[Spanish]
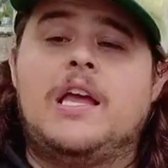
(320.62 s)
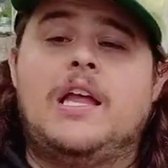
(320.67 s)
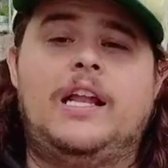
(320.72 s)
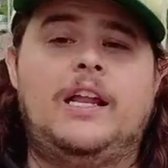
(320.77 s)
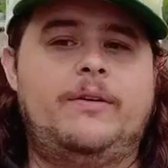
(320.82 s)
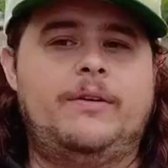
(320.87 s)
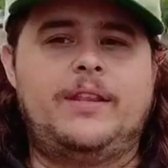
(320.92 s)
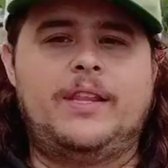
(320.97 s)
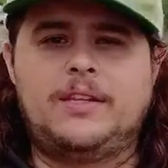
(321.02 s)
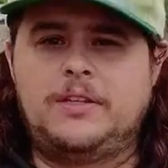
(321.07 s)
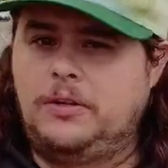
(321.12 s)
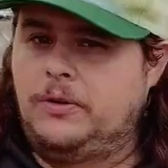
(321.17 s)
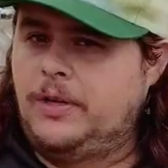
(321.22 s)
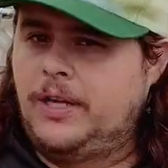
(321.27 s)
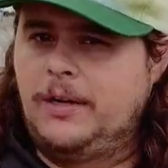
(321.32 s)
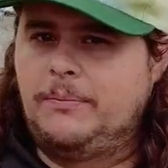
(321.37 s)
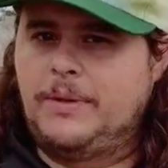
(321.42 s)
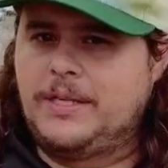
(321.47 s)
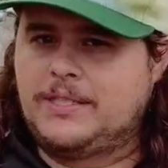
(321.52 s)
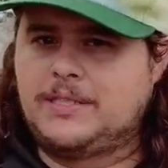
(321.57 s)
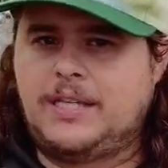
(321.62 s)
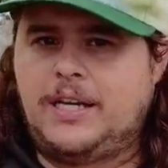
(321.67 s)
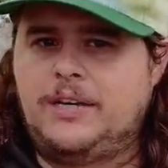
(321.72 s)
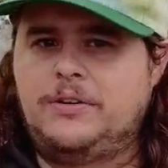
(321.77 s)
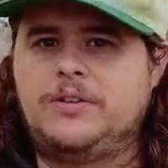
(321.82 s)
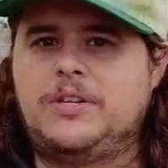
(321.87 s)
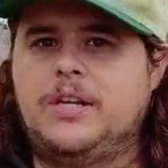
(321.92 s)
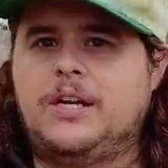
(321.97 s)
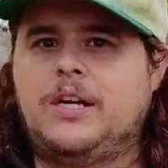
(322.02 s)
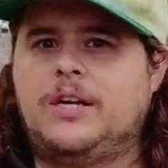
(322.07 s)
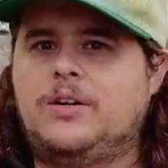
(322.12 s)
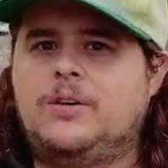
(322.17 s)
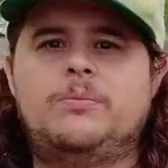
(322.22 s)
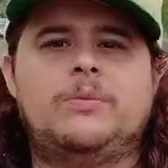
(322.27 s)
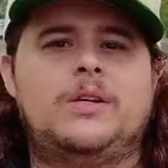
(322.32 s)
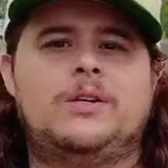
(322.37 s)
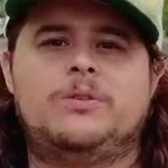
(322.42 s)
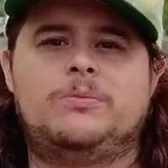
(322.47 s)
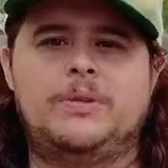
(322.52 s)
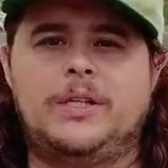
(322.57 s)
La verdad creo que el más caro llega como
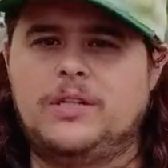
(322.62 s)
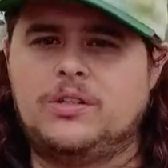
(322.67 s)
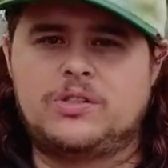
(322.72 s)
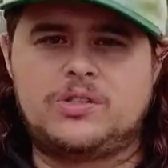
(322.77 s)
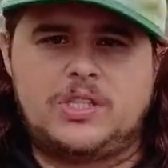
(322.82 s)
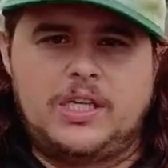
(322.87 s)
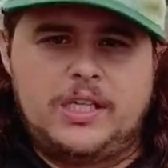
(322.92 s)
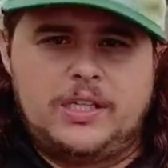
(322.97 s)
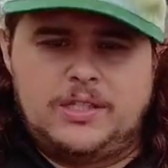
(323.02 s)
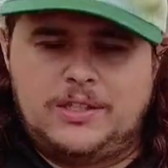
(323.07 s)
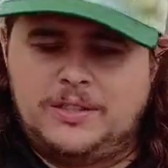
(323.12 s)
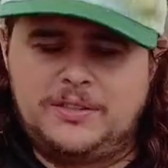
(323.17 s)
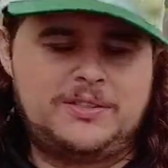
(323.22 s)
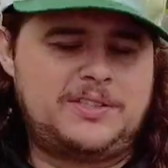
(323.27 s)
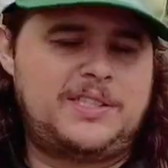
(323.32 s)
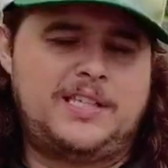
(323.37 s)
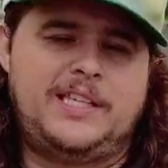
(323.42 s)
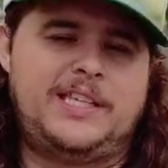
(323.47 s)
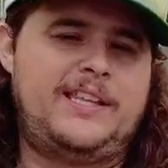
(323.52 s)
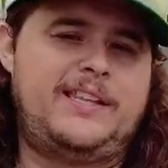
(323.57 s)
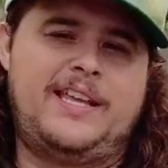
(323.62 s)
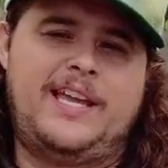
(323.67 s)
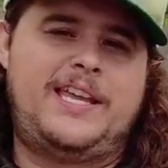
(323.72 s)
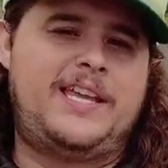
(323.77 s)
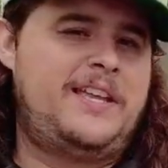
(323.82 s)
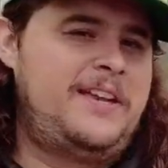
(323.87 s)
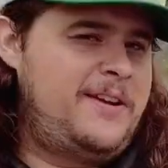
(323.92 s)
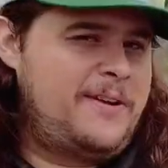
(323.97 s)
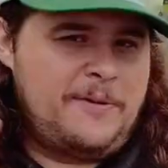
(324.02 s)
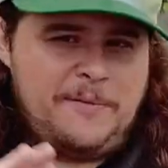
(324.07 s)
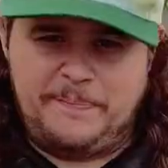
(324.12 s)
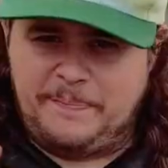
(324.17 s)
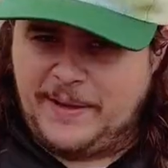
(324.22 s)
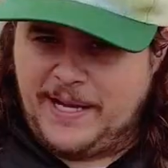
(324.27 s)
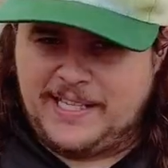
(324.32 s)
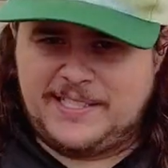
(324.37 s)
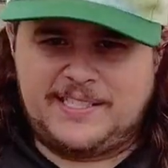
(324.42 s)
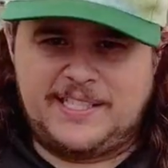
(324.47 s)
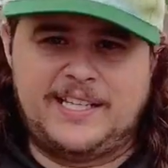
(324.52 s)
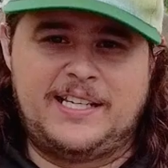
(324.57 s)
a los 1200 y de ahí no
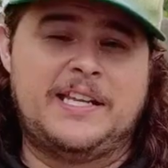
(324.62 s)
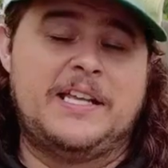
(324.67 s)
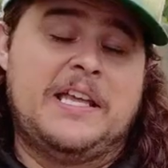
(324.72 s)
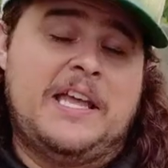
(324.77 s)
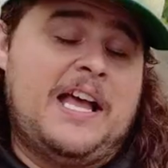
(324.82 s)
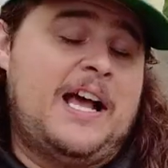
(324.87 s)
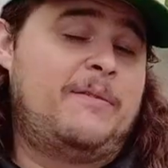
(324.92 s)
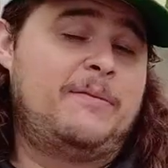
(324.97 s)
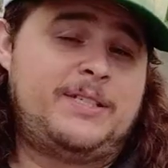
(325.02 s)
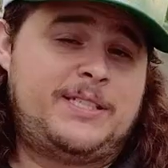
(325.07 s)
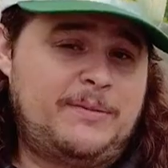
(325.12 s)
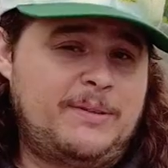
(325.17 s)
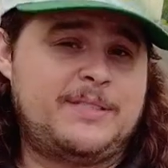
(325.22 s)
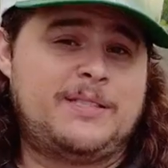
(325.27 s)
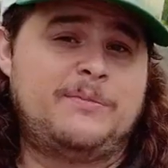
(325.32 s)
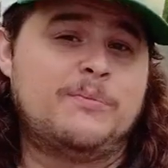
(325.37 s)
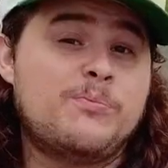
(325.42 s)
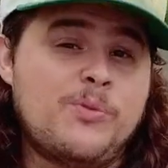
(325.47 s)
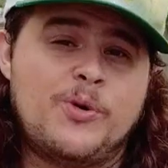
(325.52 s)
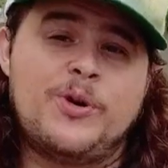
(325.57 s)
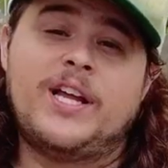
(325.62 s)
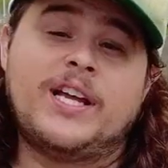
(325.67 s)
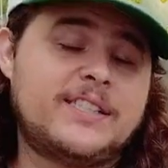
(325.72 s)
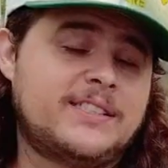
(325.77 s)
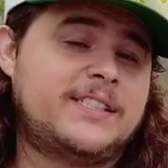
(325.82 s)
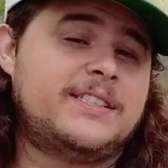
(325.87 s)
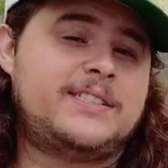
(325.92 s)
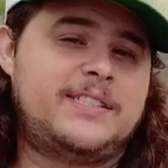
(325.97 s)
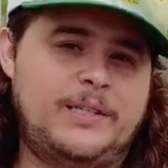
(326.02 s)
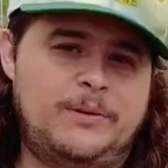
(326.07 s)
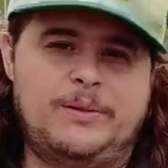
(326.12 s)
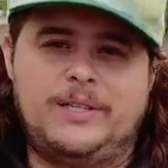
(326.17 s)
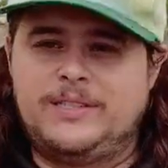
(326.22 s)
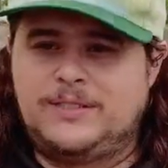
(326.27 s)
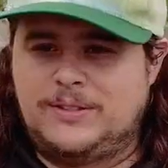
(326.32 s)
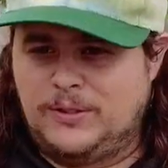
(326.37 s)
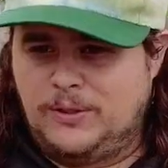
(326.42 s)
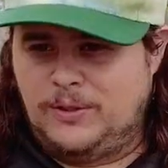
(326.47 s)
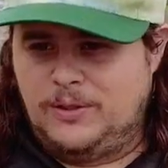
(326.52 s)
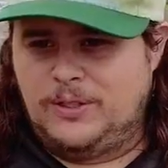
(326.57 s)
pasan. A mí se me hacen muy
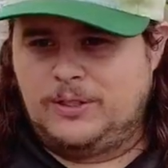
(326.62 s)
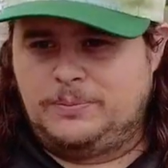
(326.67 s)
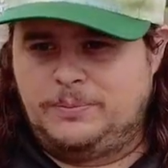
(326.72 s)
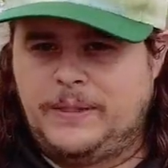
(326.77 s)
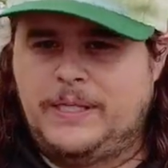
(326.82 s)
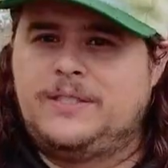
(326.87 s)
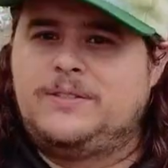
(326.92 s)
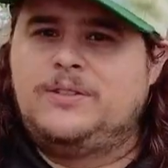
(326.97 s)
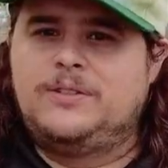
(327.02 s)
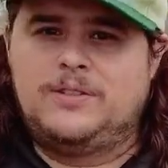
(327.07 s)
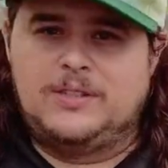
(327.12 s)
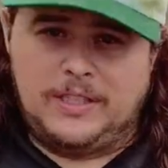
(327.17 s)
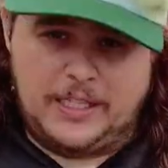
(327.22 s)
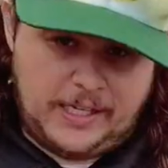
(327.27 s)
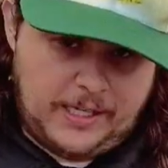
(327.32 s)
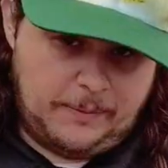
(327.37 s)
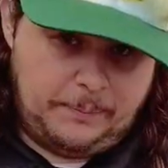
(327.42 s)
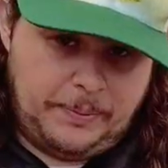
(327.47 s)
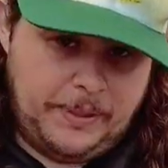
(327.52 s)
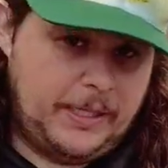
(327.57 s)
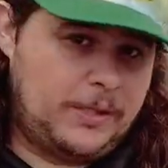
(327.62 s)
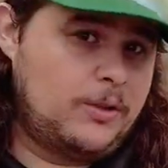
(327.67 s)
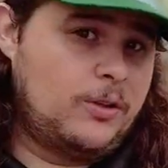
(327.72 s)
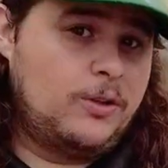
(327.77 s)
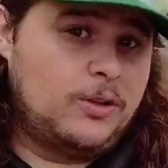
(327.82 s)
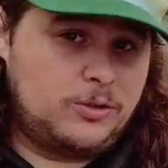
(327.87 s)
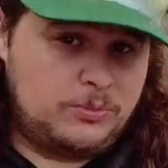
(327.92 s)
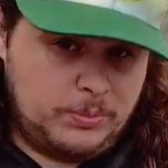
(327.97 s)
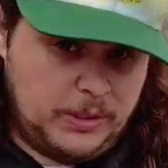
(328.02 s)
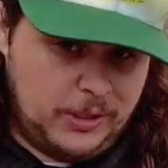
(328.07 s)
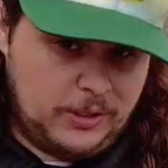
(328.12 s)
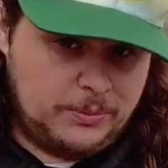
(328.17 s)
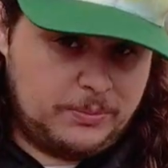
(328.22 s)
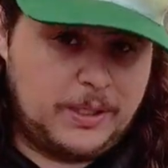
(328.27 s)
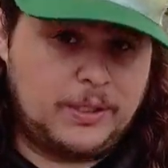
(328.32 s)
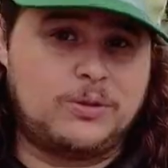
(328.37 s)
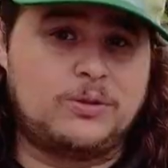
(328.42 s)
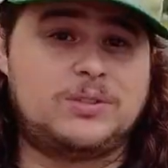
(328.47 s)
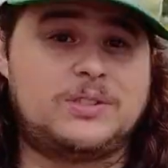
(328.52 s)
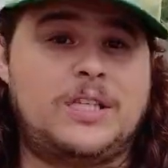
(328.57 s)
accesibles todos los precios. Les repito, los míos me
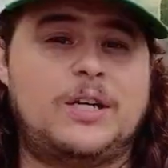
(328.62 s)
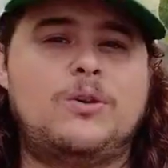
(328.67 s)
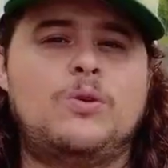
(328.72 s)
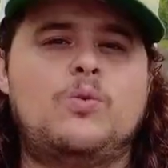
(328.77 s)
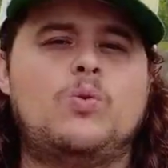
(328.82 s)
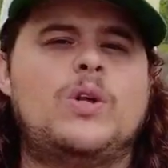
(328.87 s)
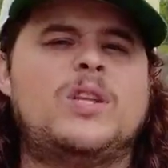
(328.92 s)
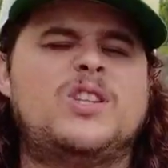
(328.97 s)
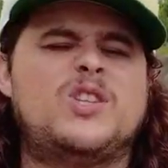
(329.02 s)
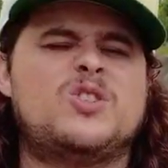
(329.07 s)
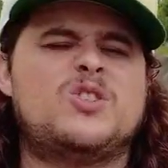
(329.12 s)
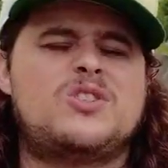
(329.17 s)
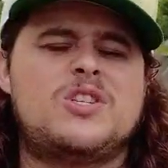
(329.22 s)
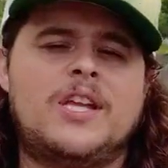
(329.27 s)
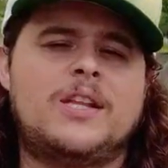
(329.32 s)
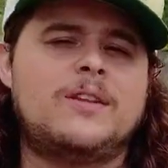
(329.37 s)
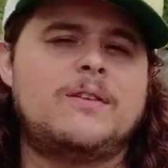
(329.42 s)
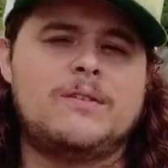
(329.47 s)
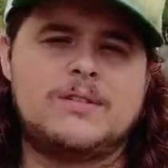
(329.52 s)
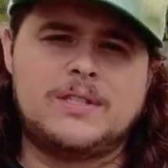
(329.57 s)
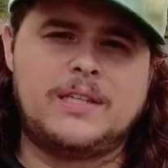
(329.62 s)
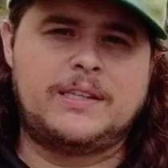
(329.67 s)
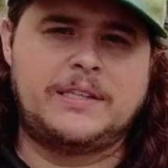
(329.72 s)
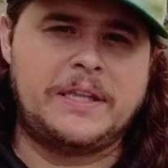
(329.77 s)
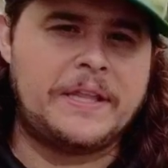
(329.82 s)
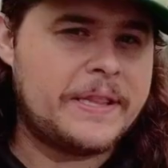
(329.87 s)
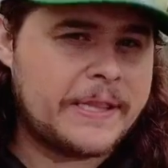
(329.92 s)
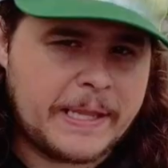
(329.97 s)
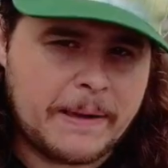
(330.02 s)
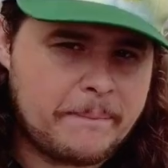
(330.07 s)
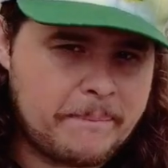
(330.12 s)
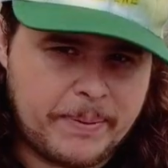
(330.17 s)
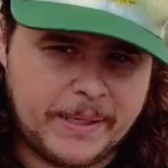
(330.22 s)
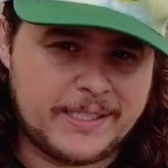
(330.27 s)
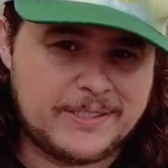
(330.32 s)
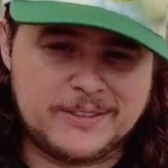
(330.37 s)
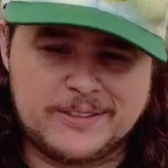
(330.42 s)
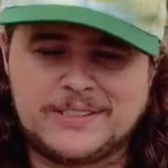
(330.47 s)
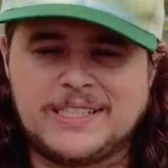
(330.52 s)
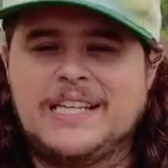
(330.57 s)
costaron 470
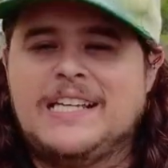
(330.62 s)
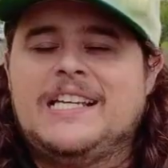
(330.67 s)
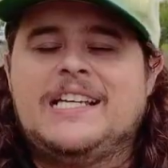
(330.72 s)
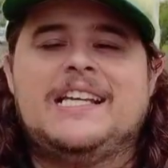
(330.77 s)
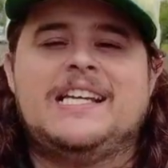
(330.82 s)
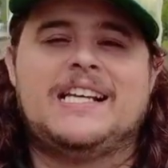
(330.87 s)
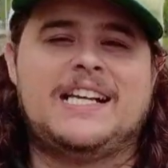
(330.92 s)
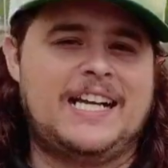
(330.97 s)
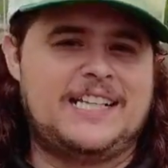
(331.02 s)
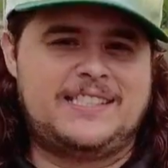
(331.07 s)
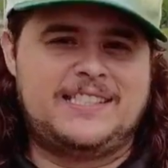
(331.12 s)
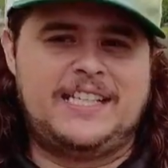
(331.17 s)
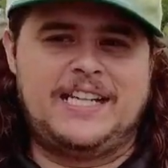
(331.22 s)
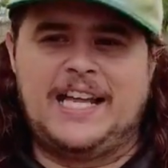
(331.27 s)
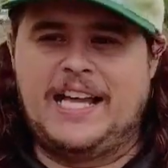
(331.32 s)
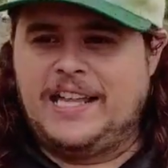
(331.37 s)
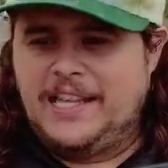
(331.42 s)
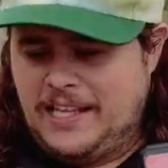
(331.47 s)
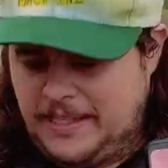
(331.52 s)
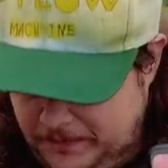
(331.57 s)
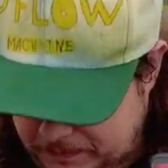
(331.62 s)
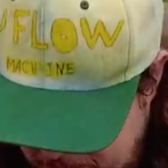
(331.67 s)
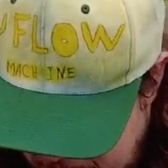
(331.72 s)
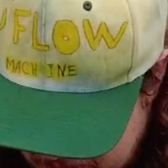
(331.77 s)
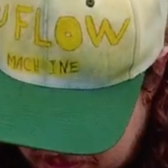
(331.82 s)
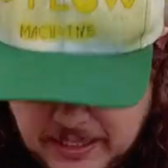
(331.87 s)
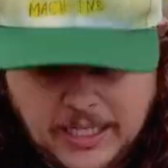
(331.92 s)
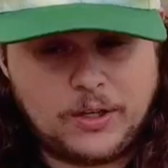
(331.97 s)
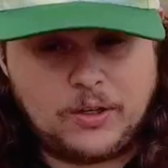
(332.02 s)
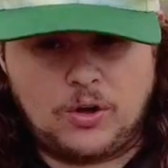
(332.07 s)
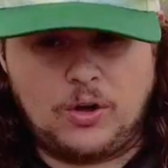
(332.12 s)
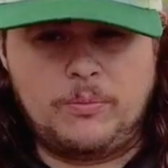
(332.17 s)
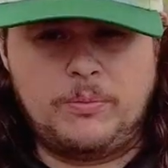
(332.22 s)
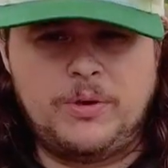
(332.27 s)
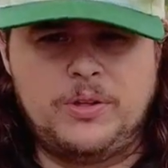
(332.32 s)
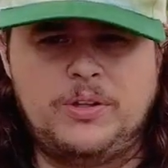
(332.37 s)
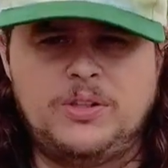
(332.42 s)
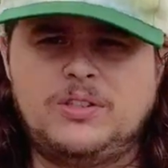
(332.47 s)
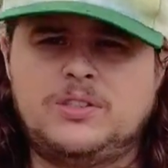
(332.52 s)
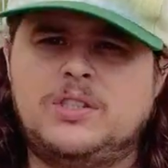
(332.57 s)
pesos. Casi nada, están
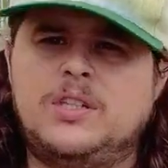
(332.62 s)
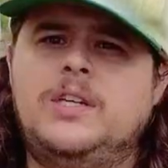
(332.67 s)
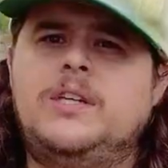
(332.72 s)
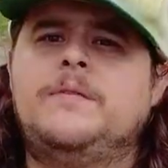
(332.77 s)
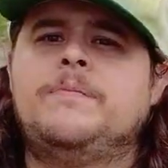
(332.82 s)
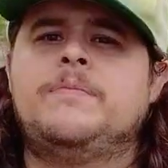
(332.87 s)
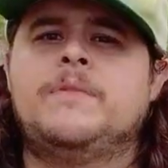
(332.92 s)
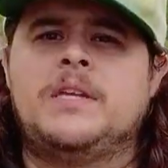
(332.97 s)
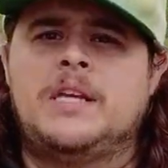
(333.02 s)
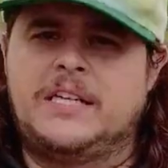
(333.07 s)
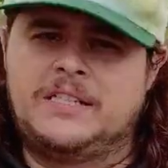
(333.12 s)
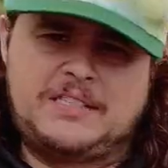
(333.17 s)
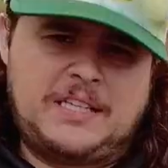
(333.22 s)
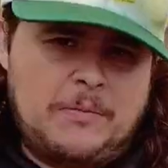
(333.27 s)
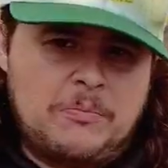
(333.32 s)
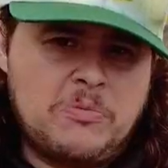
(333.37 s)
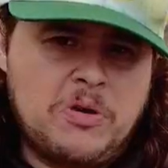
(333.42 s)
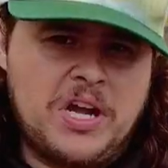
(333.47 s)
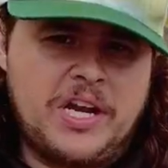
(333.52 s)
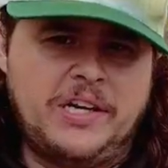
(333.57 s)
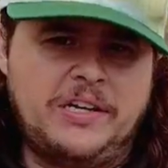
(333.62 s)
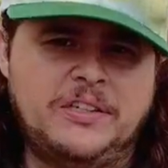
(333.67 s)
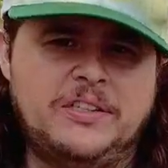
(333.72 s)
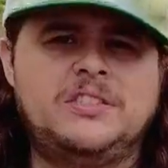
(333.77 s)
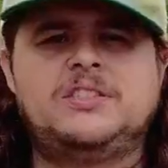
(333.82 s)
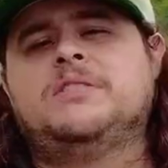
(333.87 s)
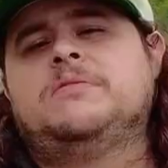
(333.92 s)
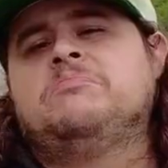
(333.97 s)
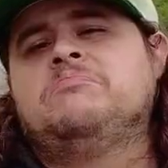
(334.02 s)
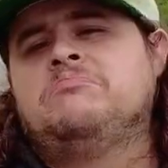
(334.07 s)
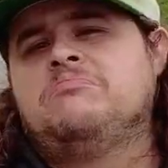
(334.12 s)
cómodos, están buenos.